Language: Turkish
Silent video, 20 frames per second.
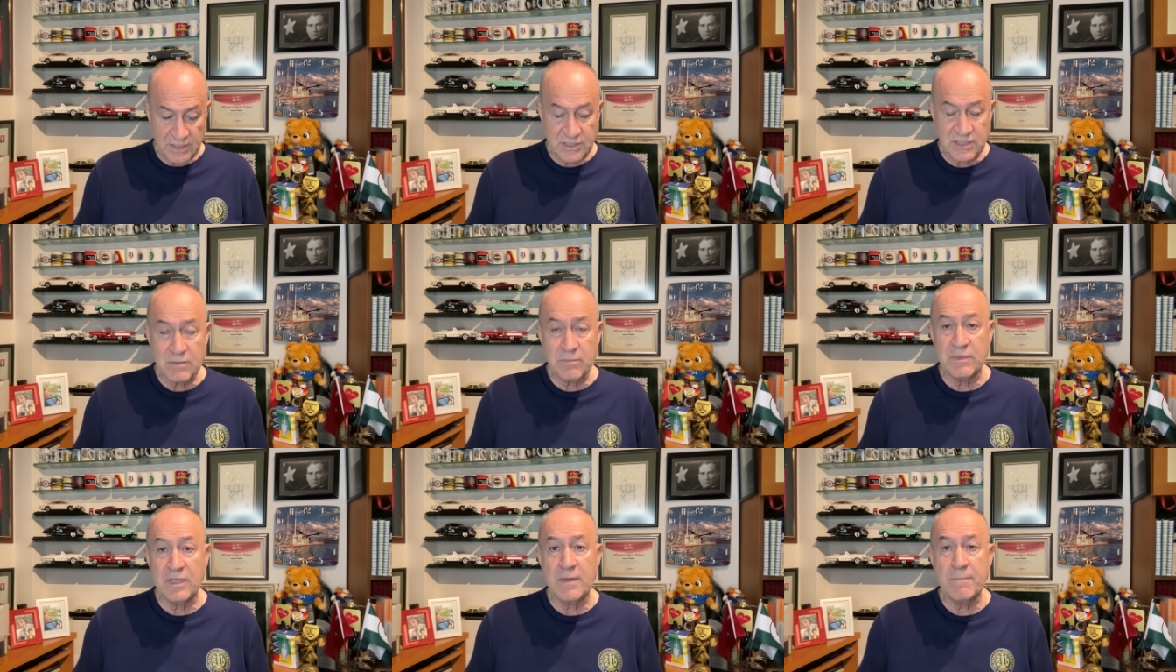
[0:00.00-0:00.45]

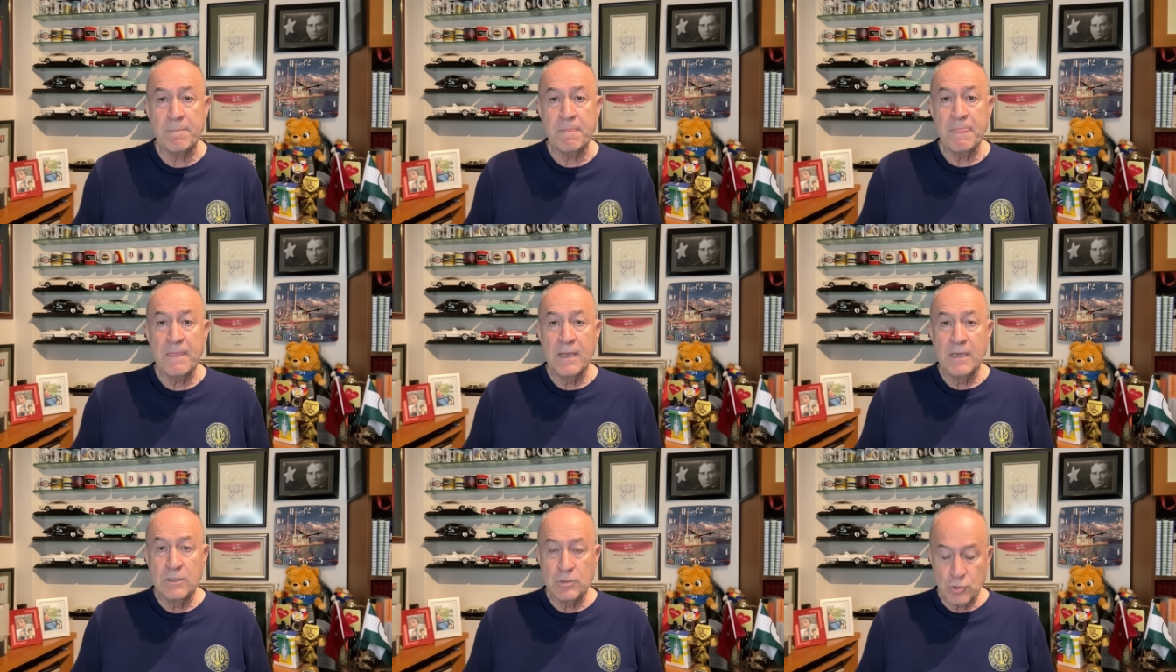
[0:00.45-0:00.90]
Şimdi
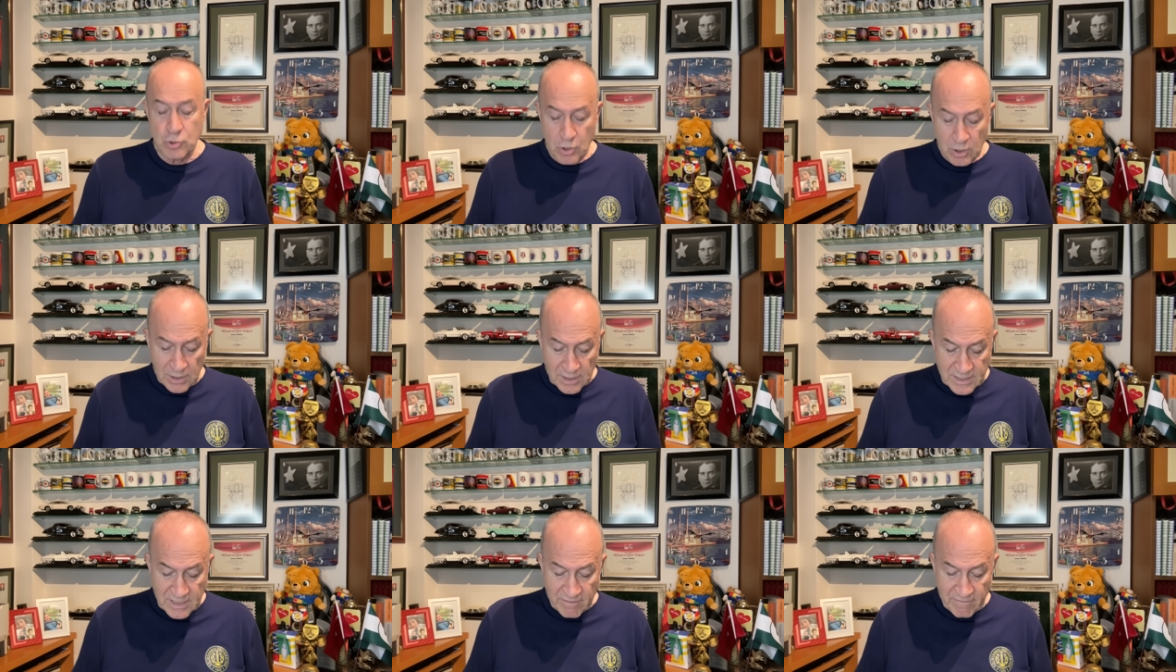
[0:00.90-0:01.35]

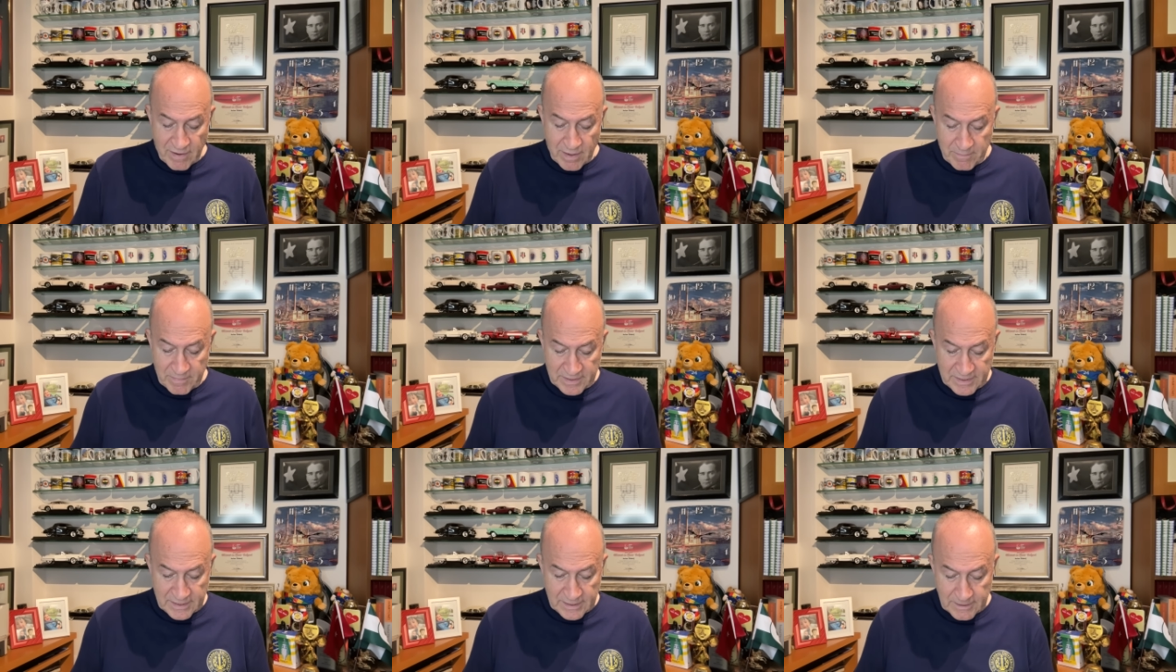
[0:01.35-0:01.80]
şöyle
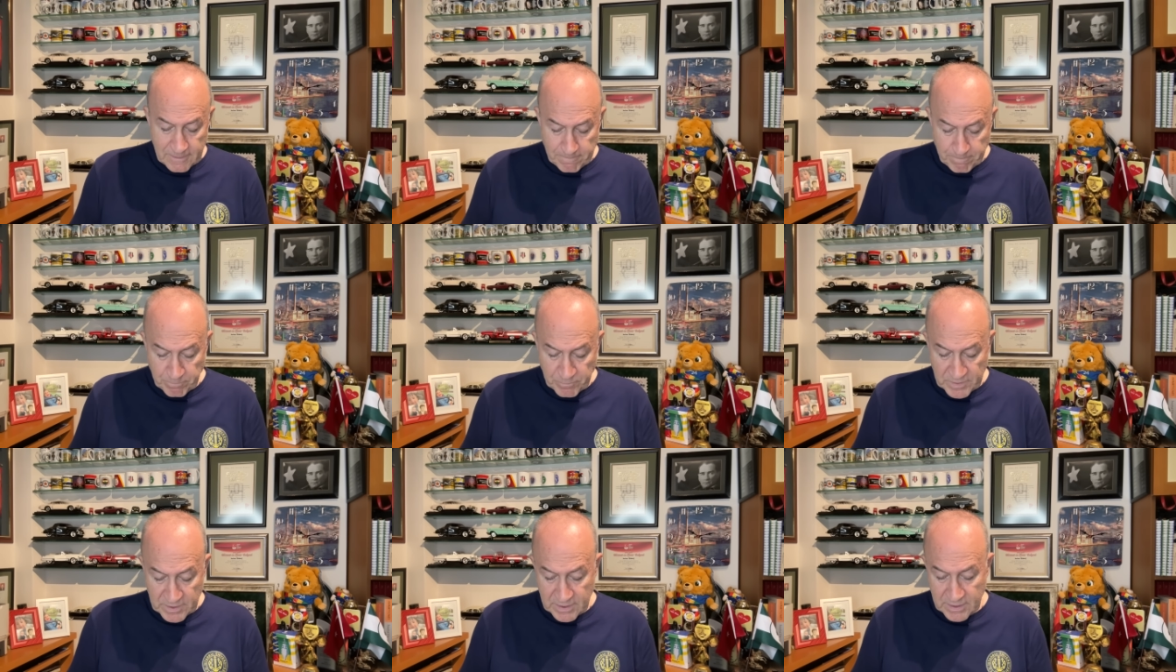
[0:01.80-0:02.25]
devam
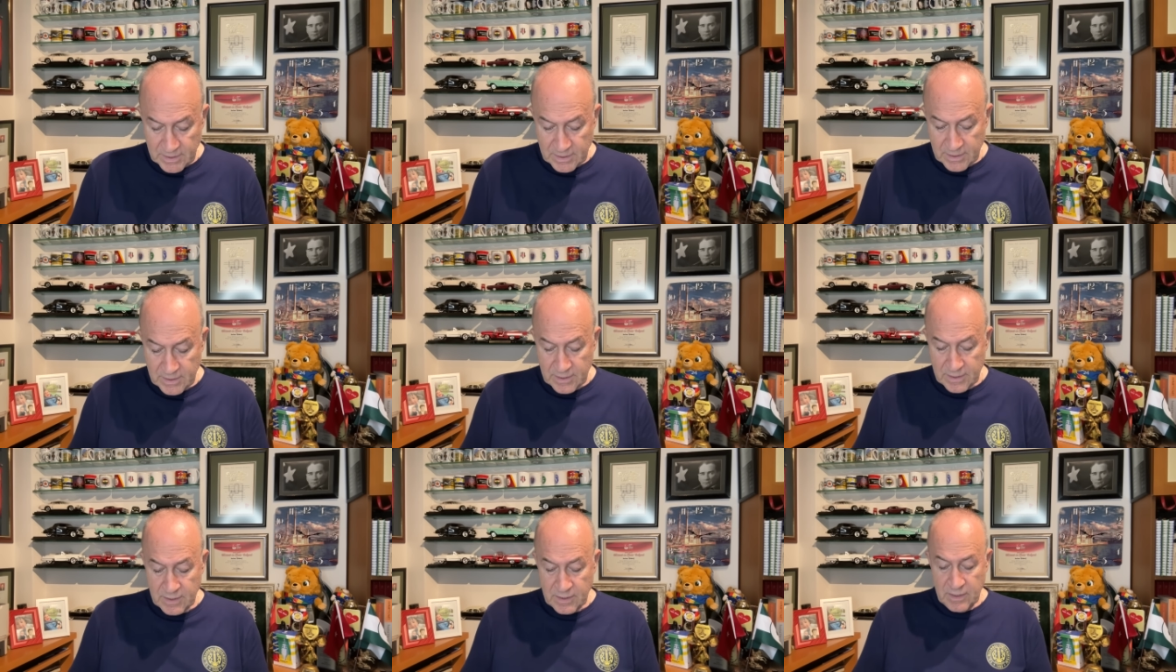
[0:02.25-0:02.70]
edelim.
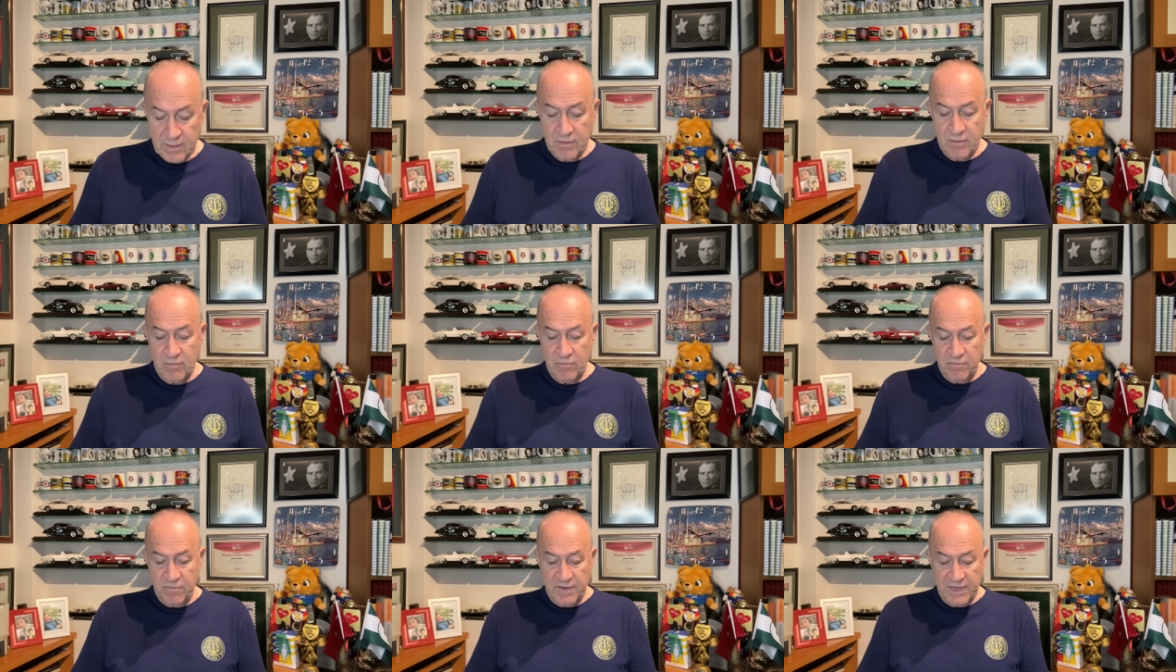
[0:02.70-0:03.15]
E,
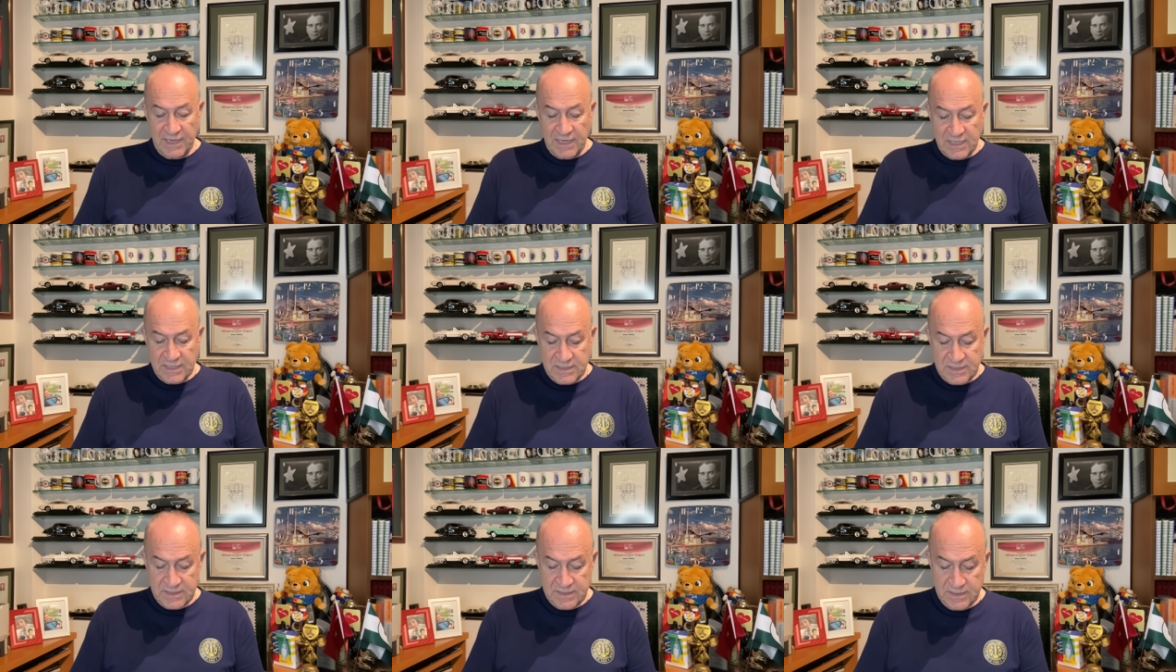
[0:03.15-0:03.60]

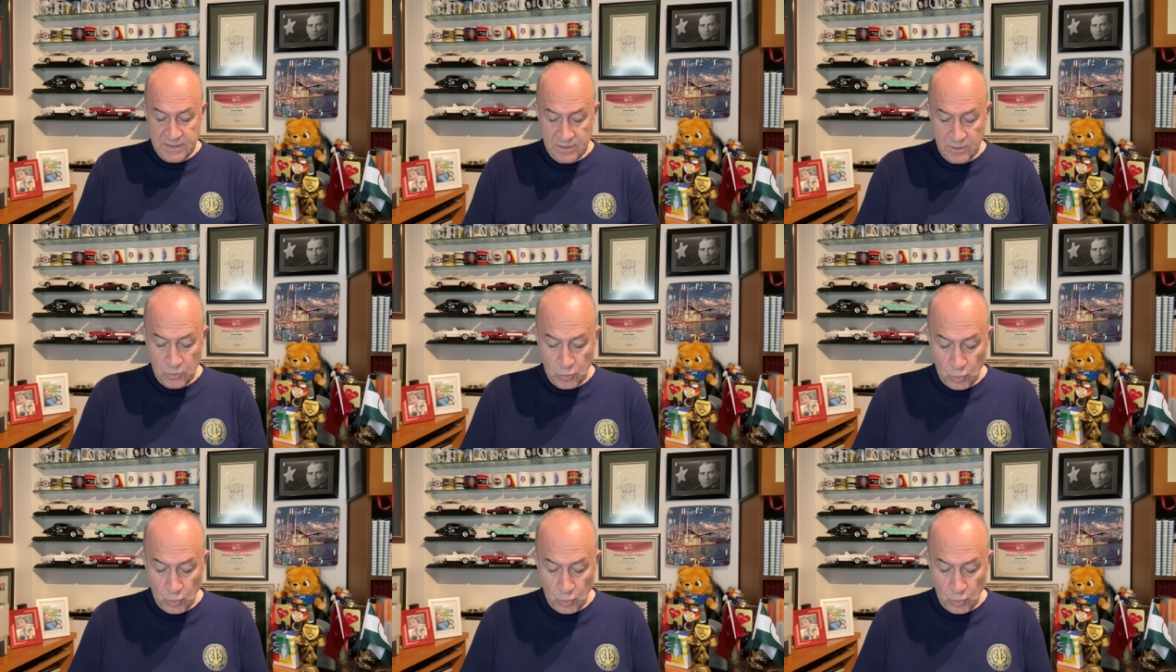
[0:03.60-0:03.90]
Felix